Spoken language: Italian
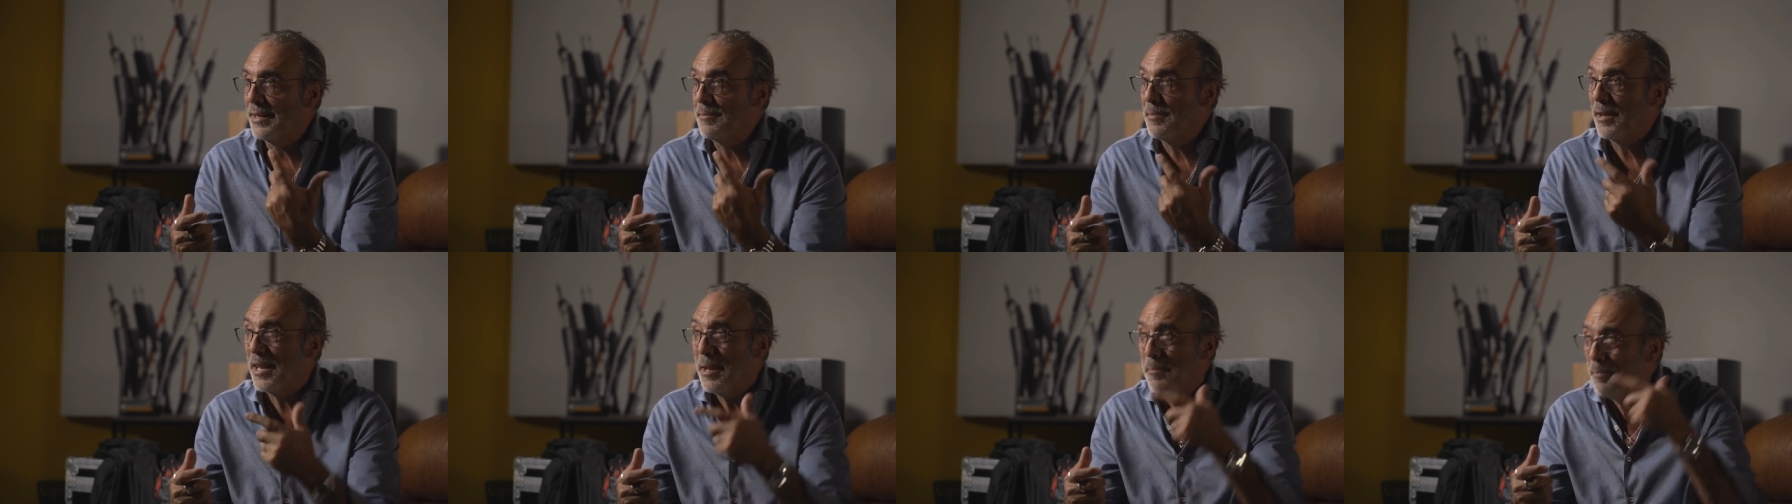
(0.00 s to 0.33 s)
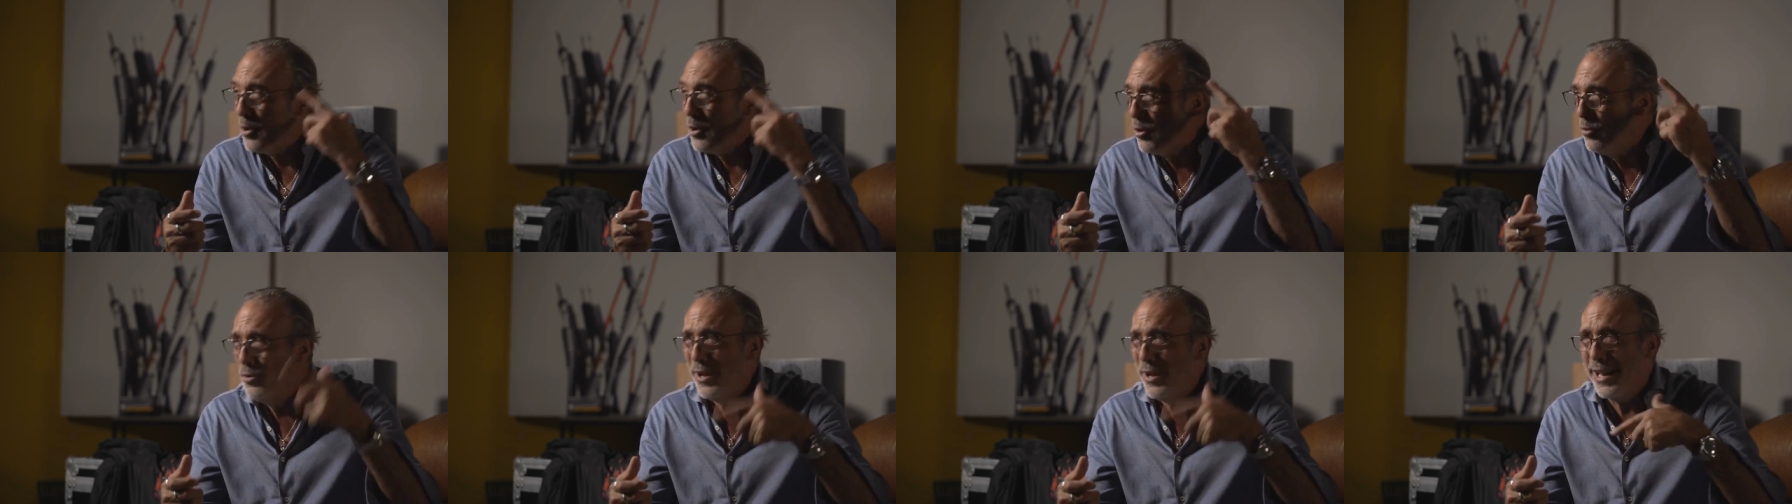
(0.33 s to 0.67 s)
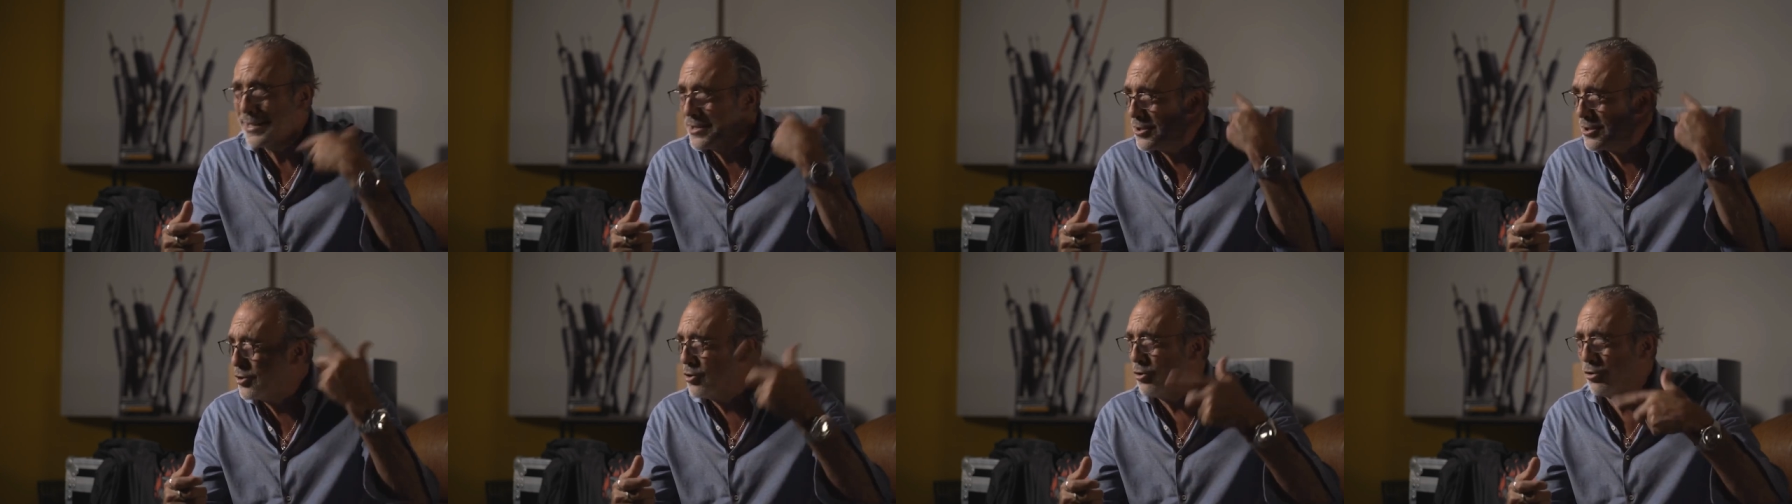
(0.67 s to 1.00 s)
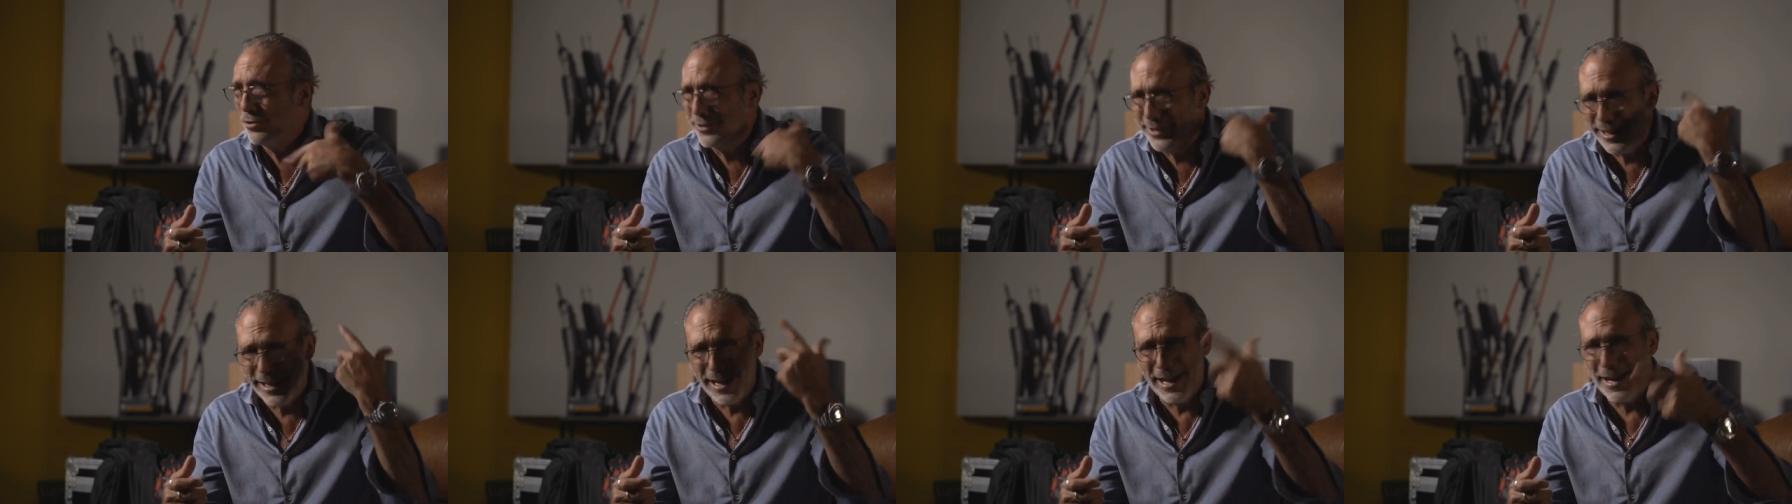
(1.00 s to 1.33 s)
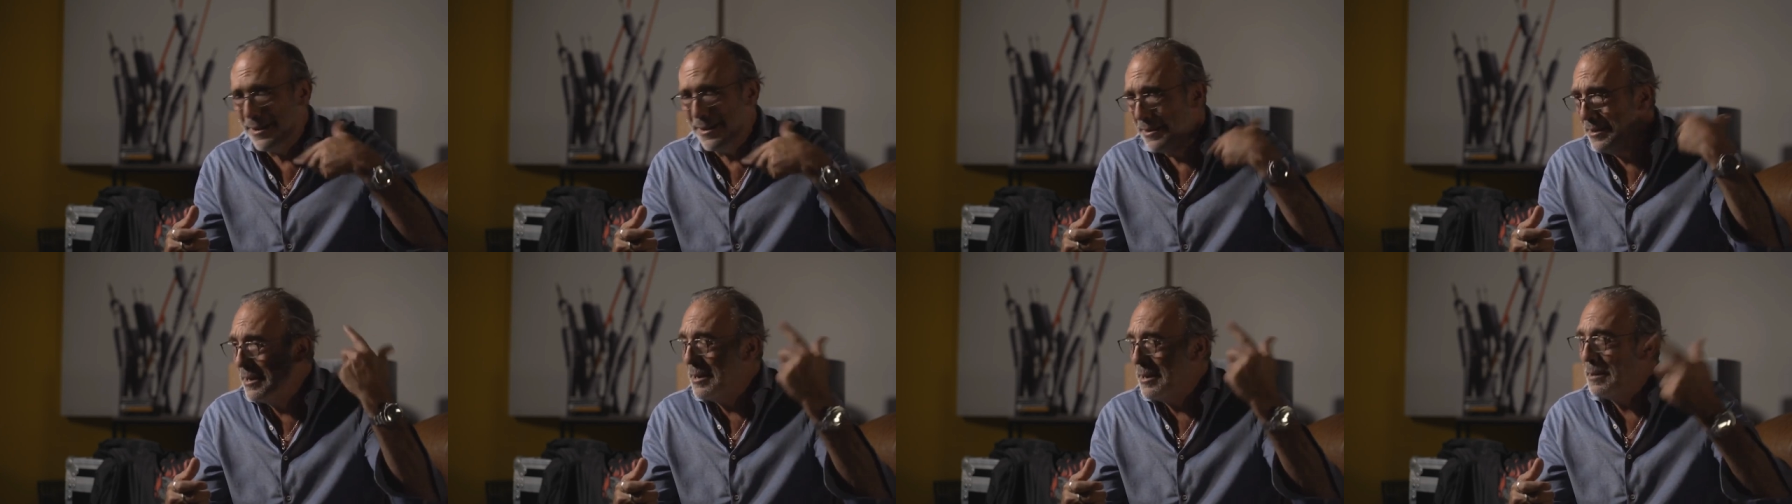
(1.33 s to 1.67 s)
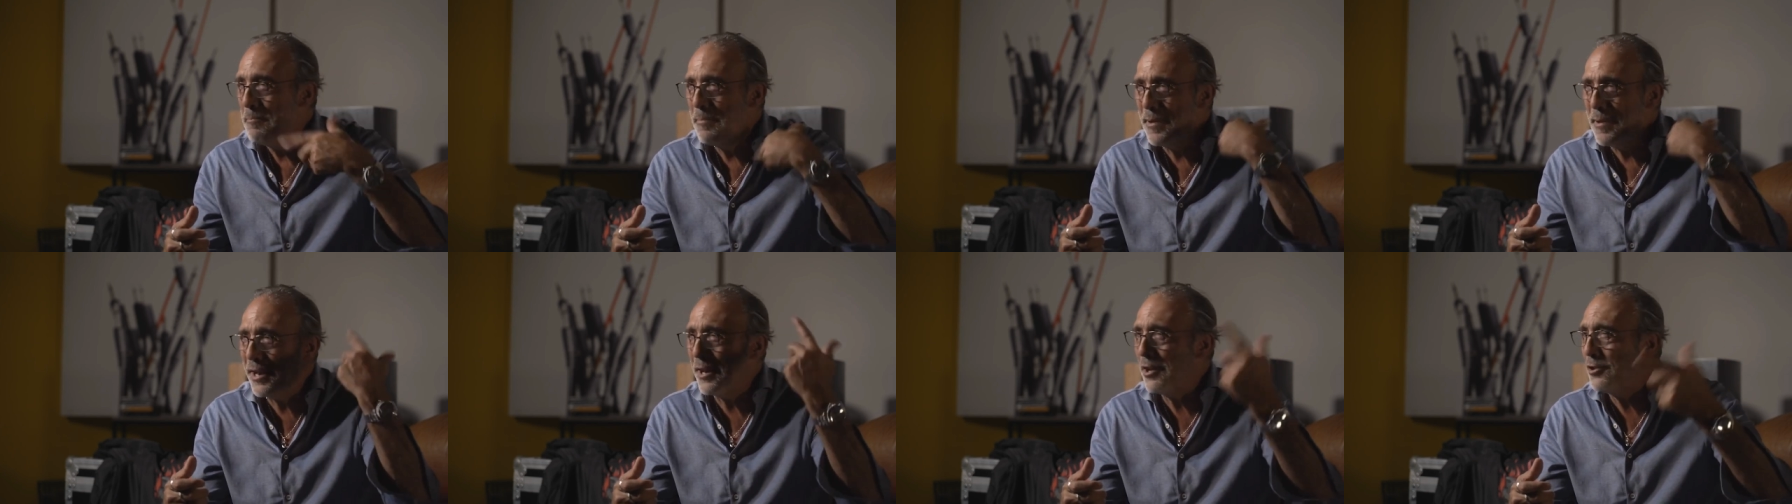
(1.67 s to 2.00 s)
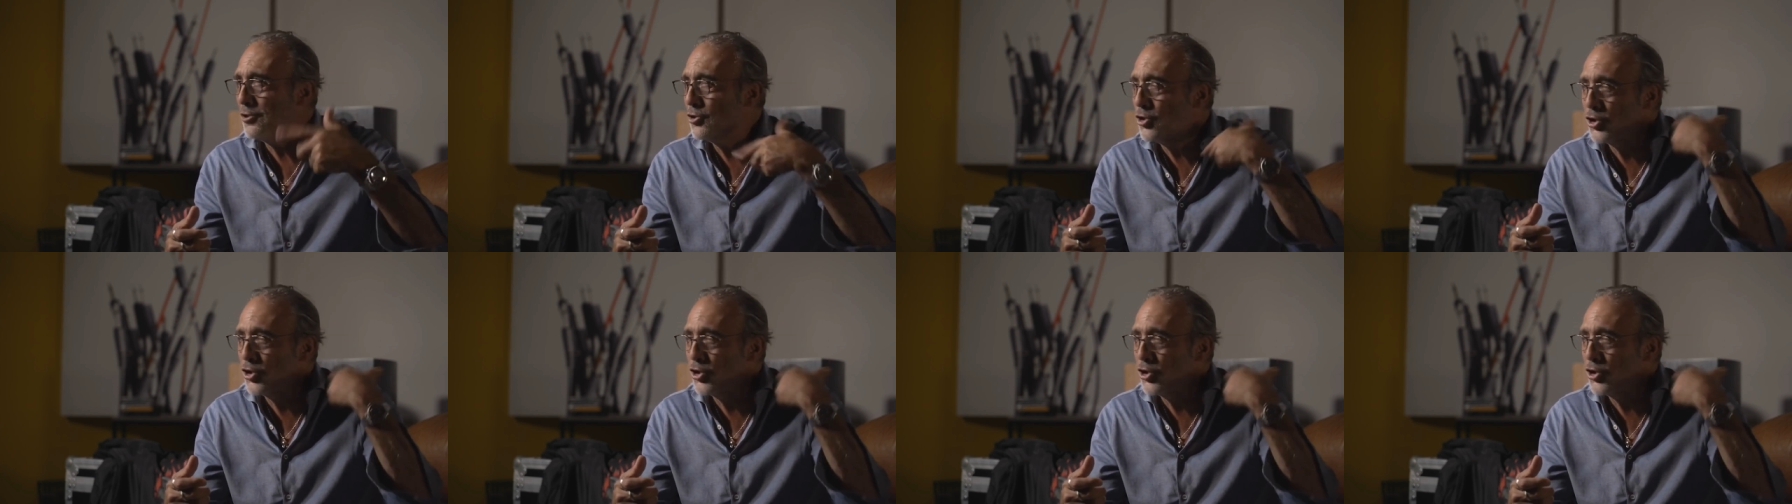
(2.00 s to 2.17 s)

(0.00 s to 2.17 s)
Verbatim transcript: perché poi lui la ascolterà per